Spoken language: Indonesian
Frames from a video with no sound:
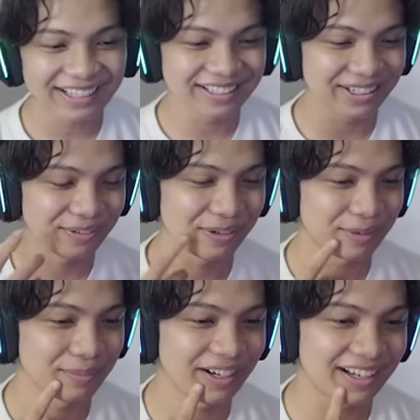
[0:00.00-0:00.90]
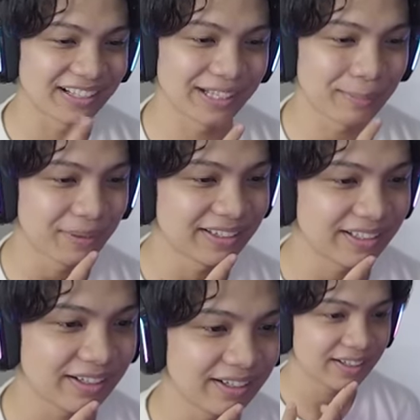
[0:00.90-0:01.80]
Anjing nge-farming ala
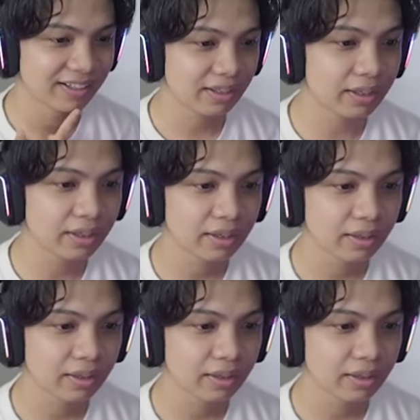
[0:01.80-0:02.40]
telepati ya. Eh.